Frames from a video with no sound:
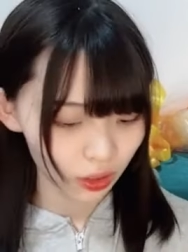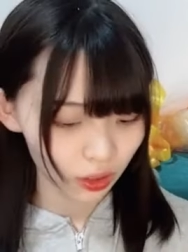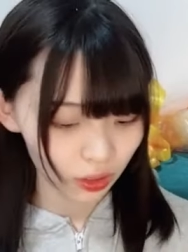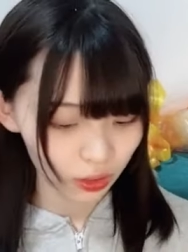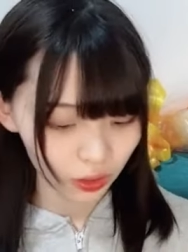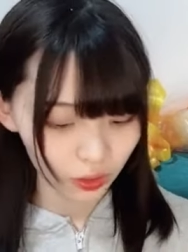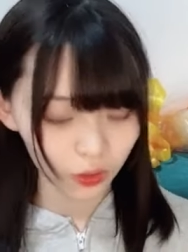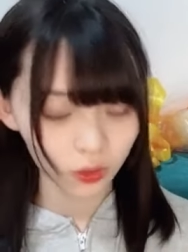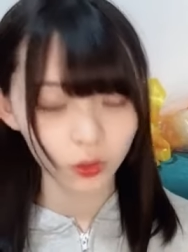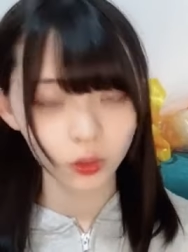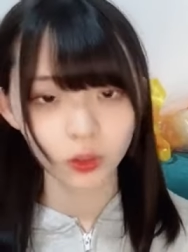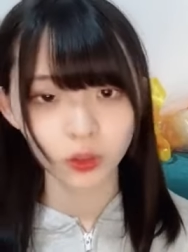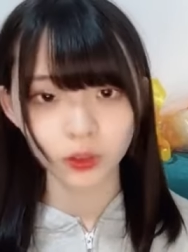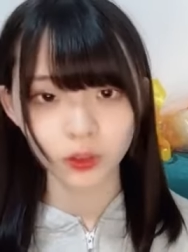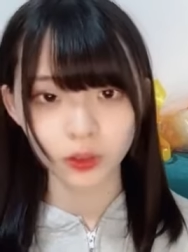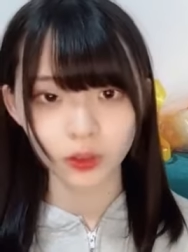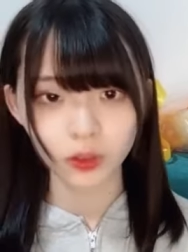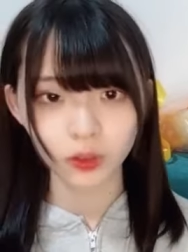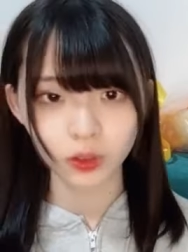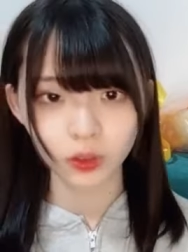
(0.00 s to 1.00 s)
早く
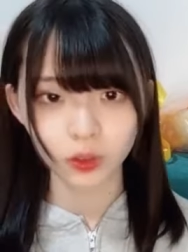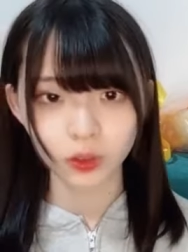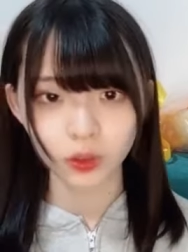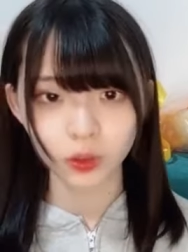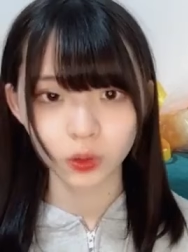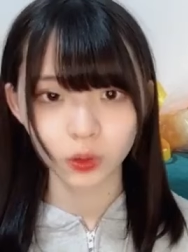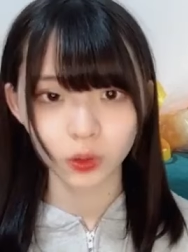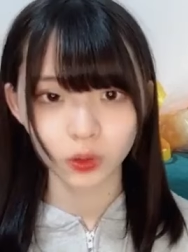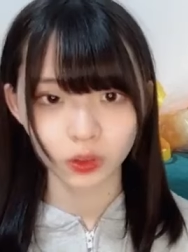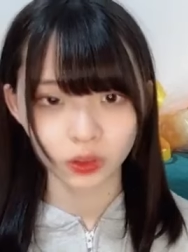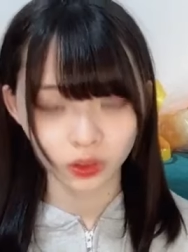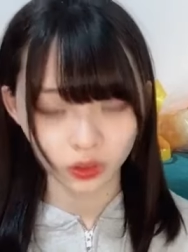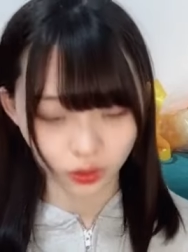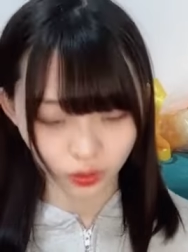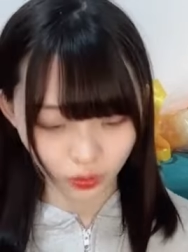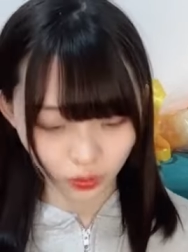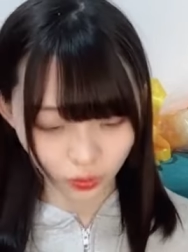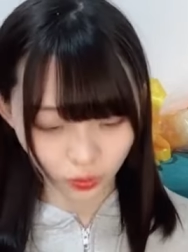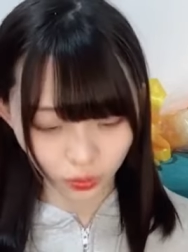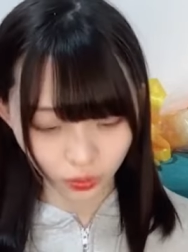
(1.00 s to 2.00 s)
報告
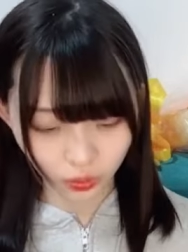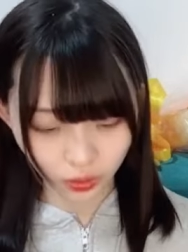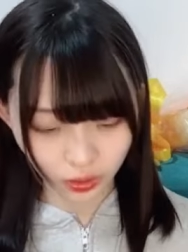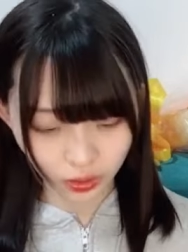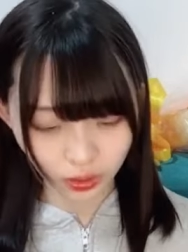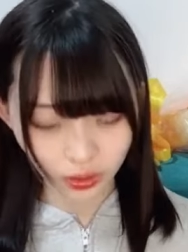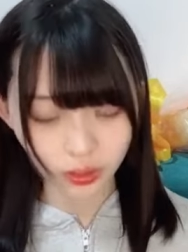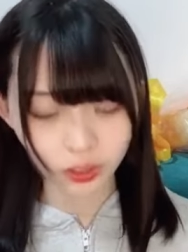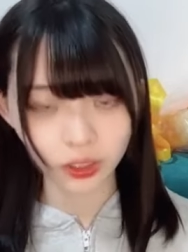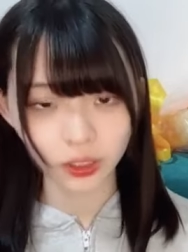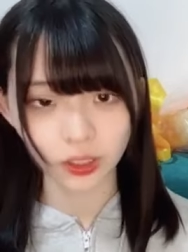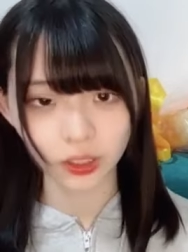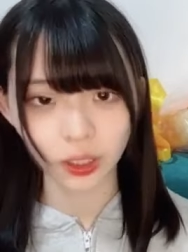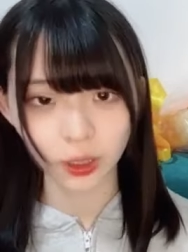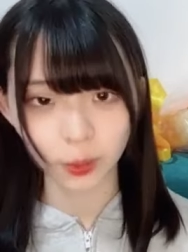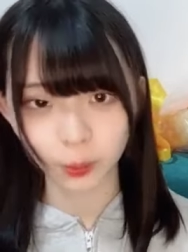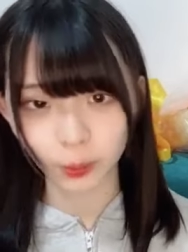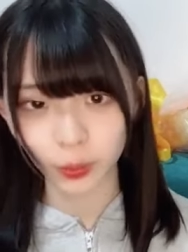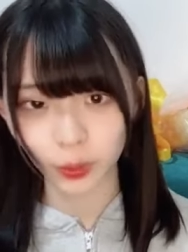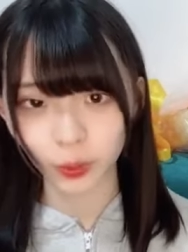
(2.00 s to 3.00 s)
告知何
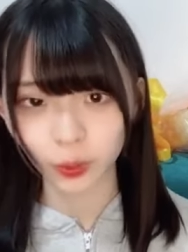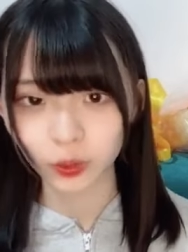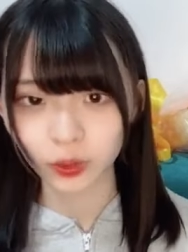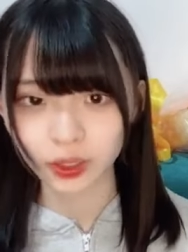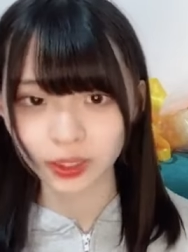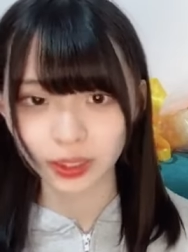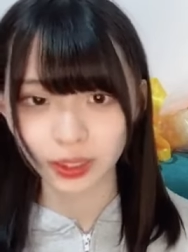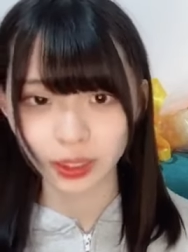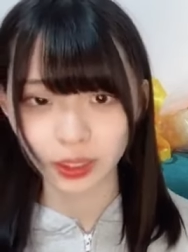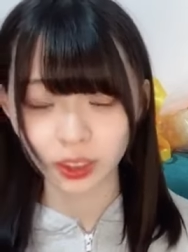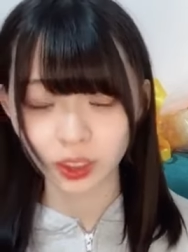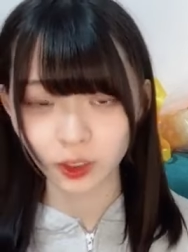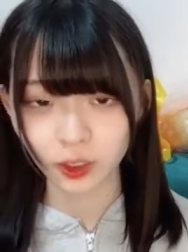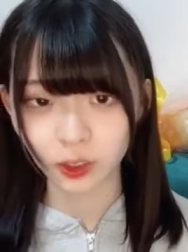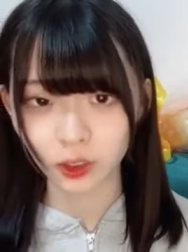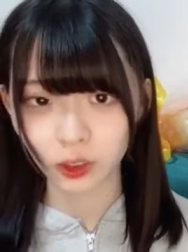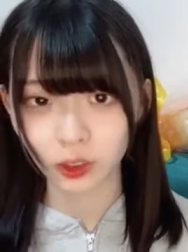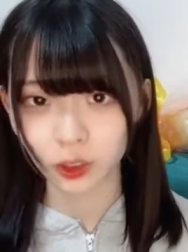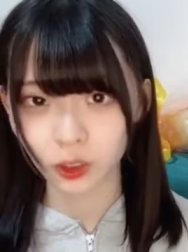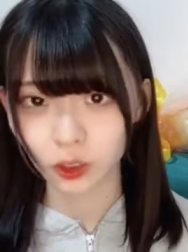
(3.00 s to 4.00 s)
発表したいで
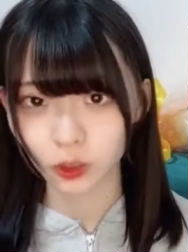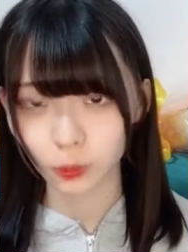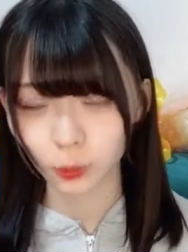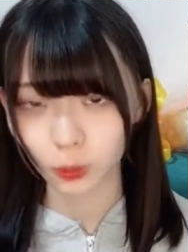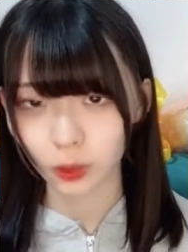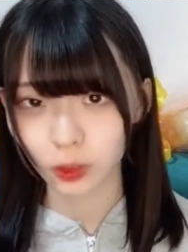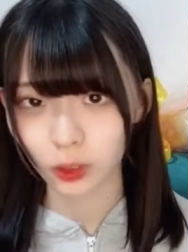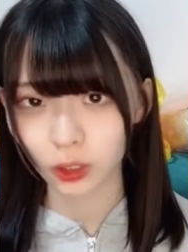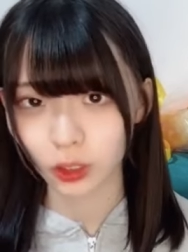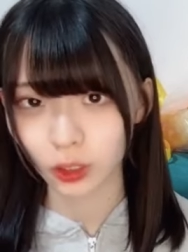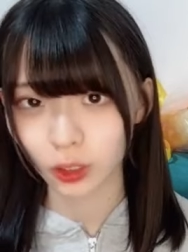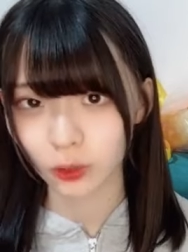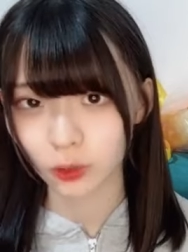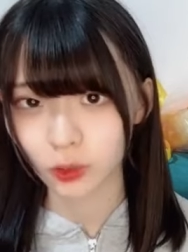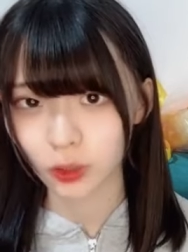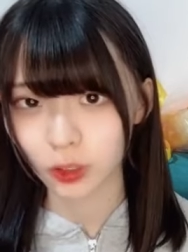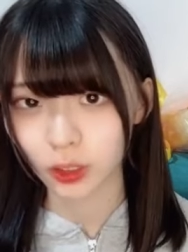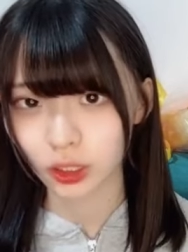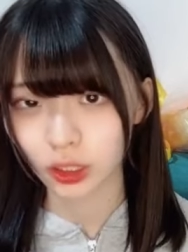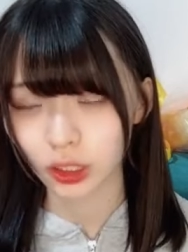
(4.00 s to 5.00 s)
すめっちゃ
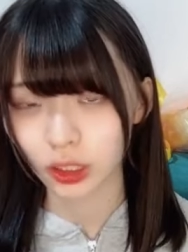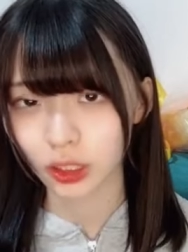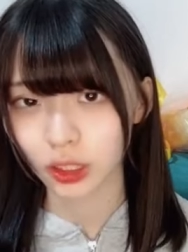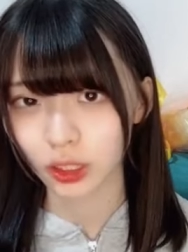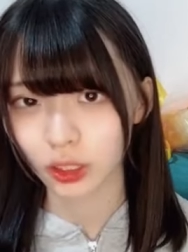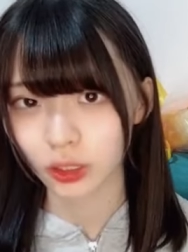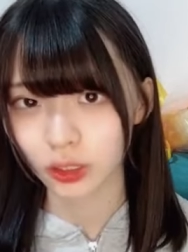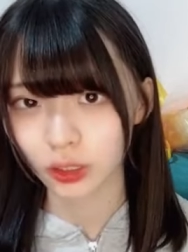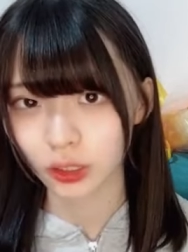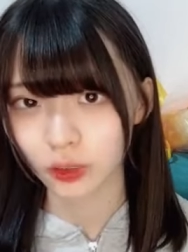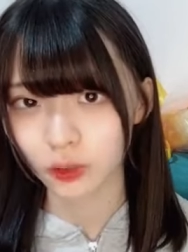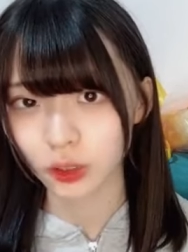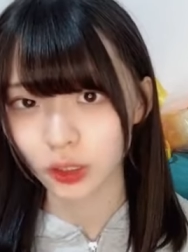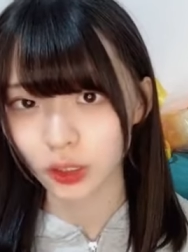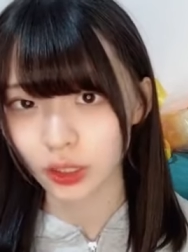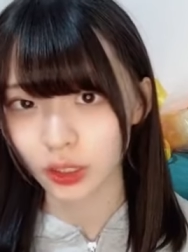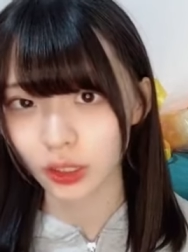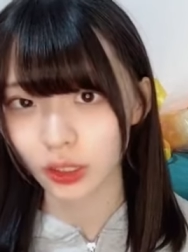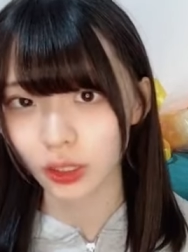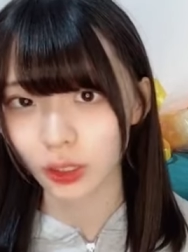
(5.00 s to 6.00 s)
楽しかった楽し
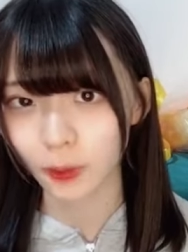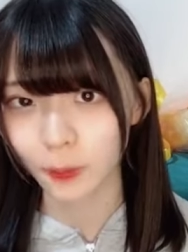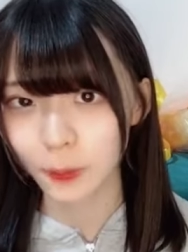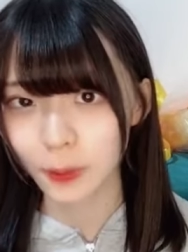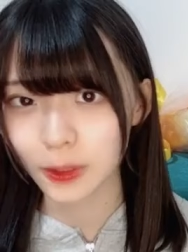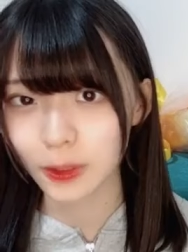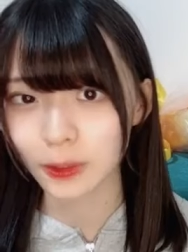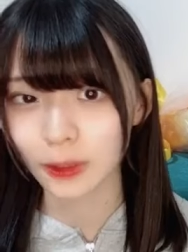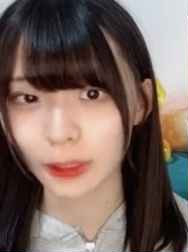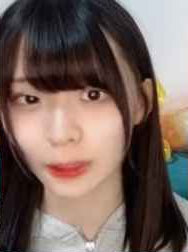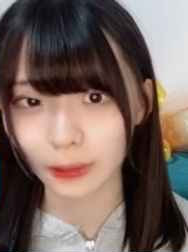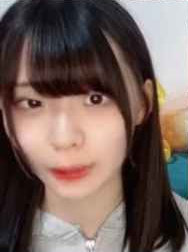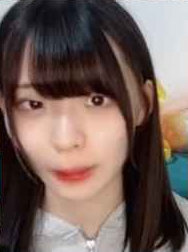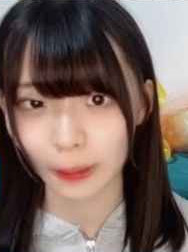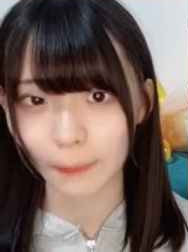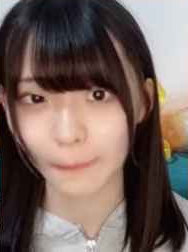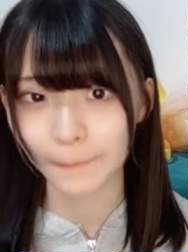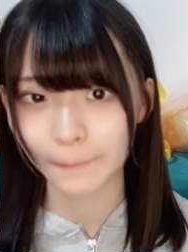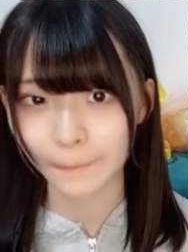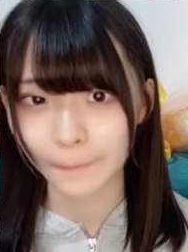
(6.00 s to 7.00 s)
かったとか面白かった